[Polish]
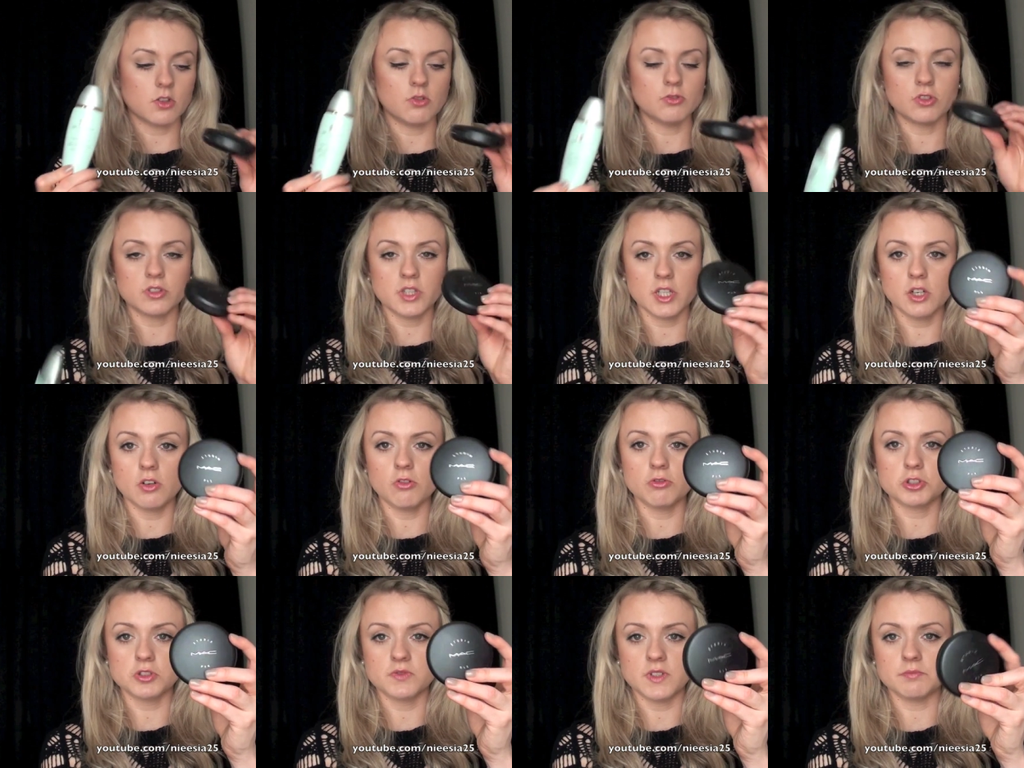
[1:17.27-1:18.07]
Do
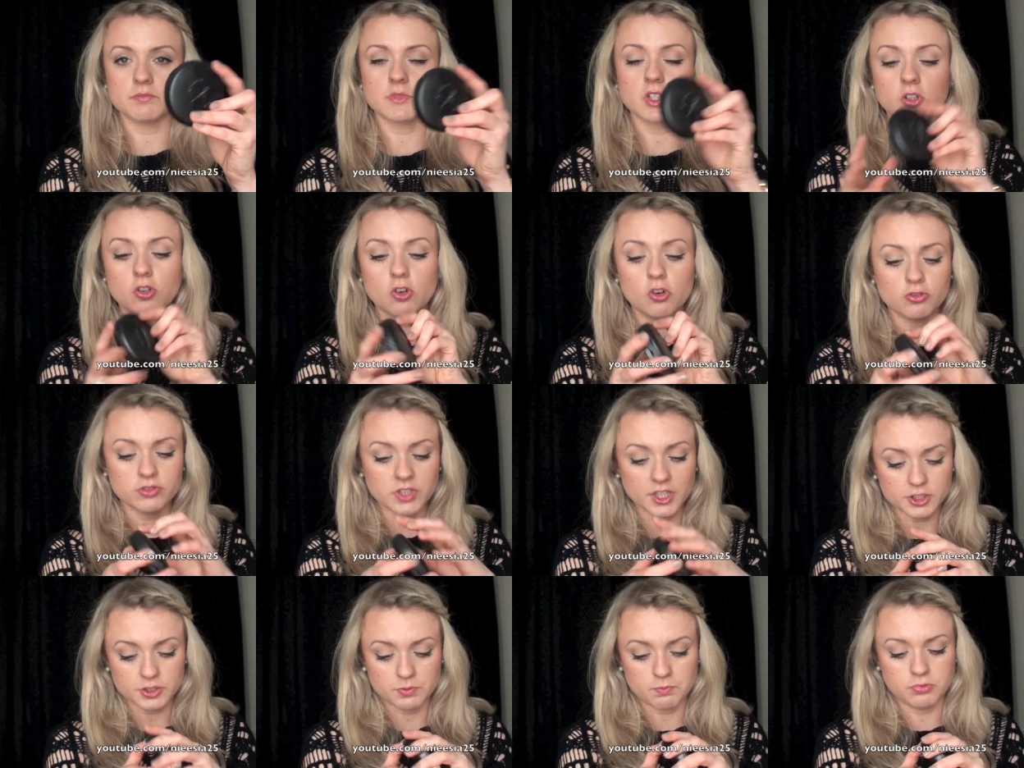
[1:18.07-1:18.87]
tego używam tego
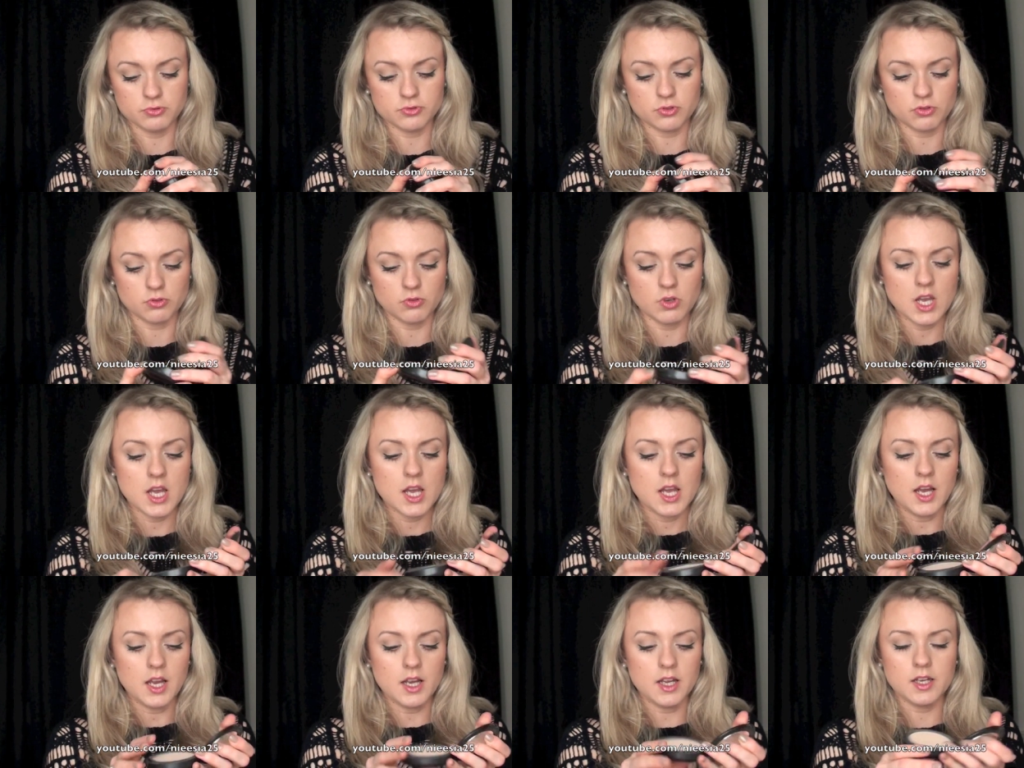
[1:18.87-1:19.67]
też pudru
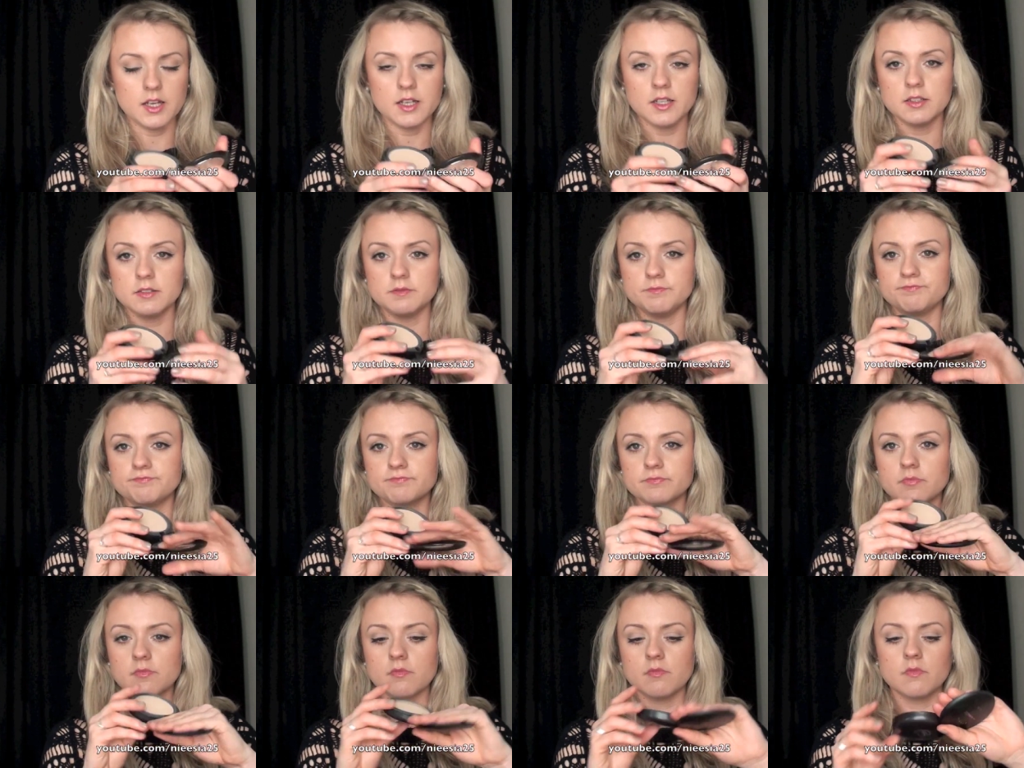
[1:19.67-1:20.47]
e,
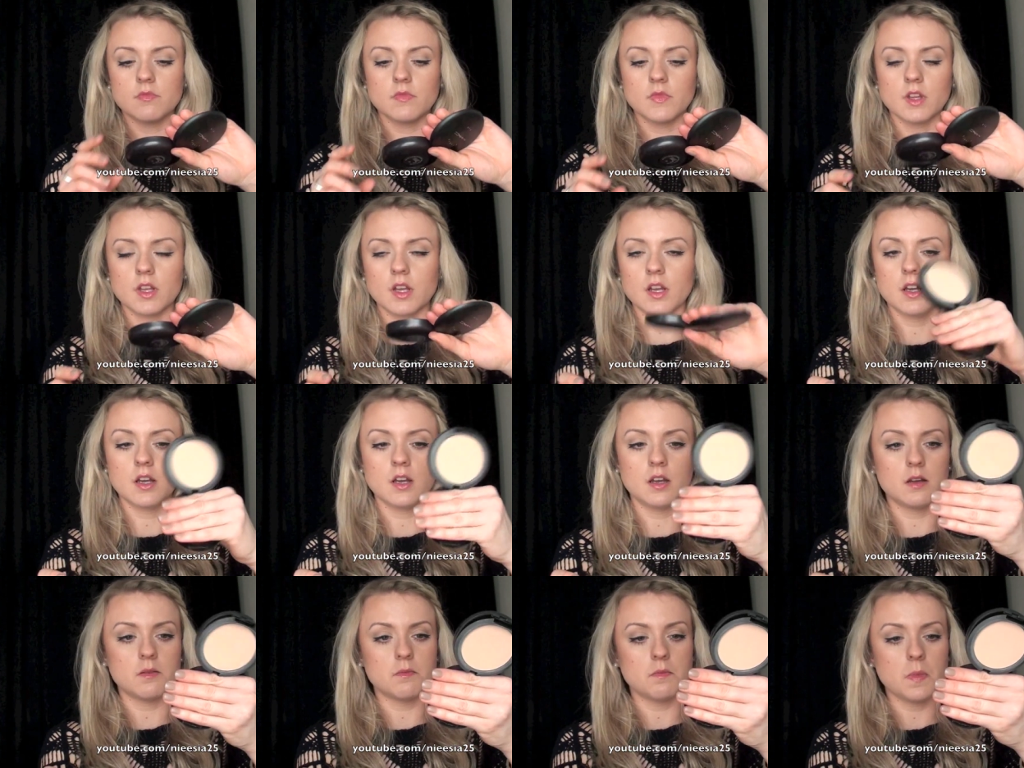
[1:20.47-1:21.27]

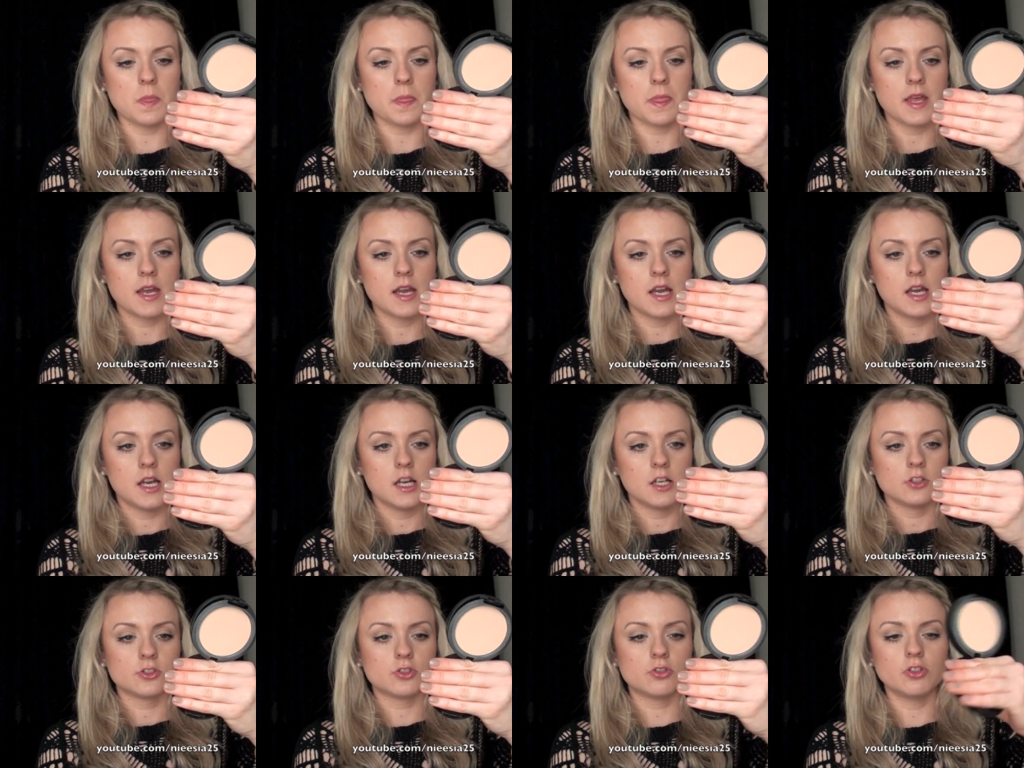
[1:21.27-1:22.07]
e,
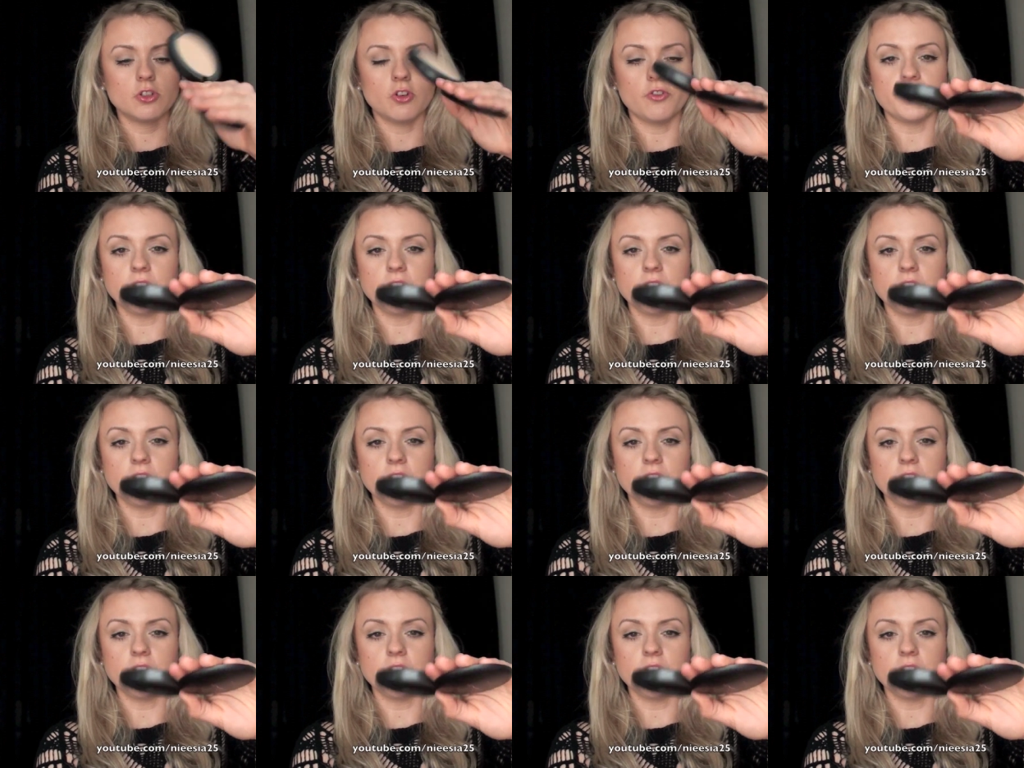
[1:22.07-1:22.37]
Studio